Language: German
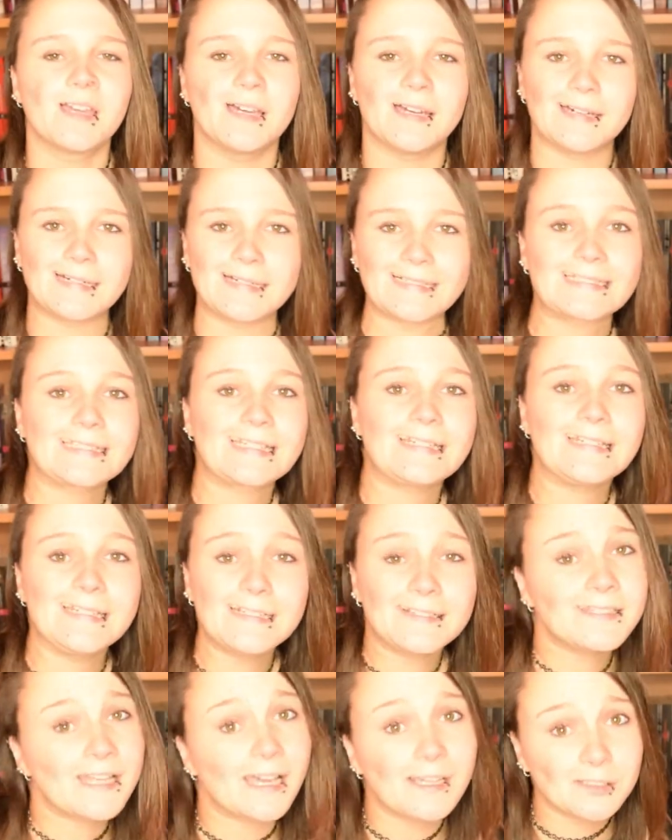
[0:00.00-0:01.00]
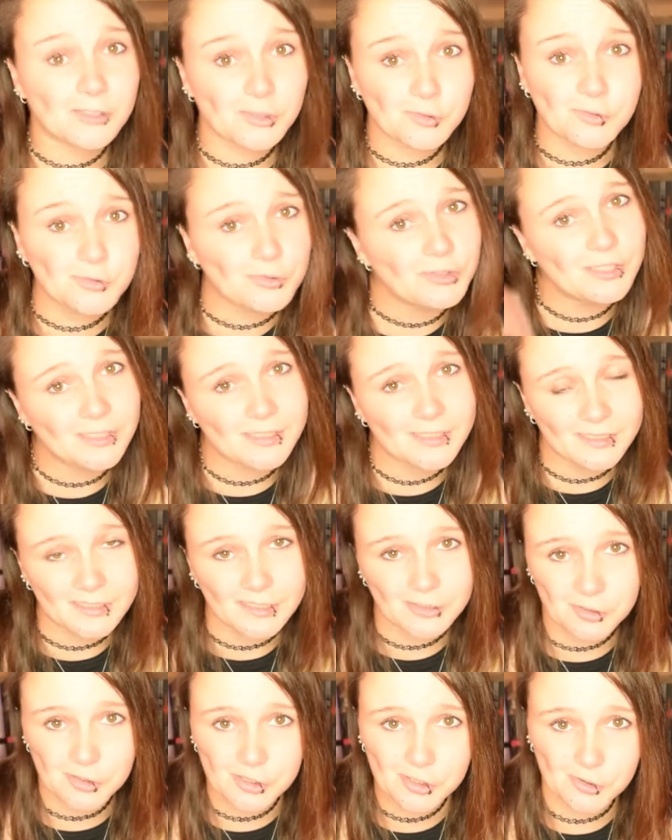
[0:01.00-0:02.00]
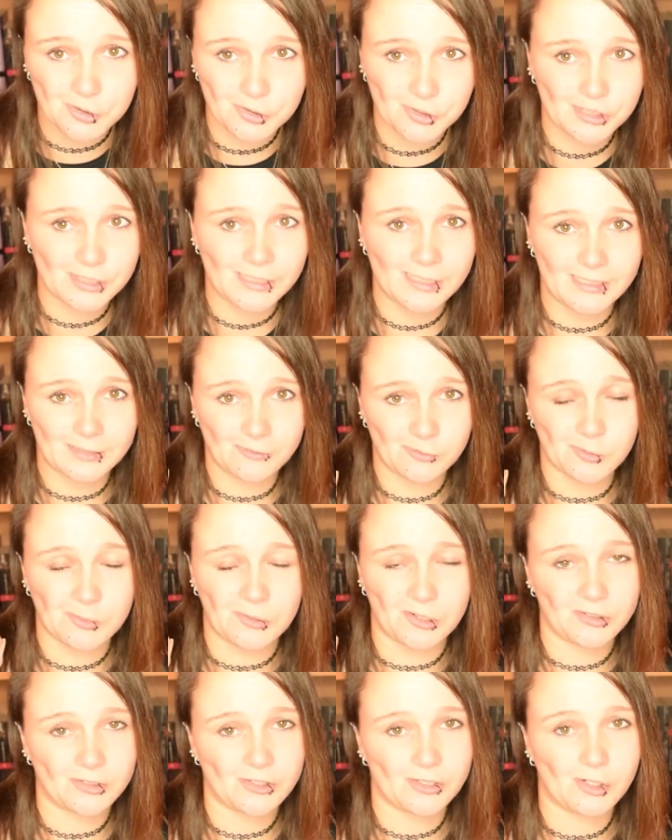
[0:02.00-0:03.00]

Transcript: Äh, den Link dazu findet ihr natürlich unten in der Infobox.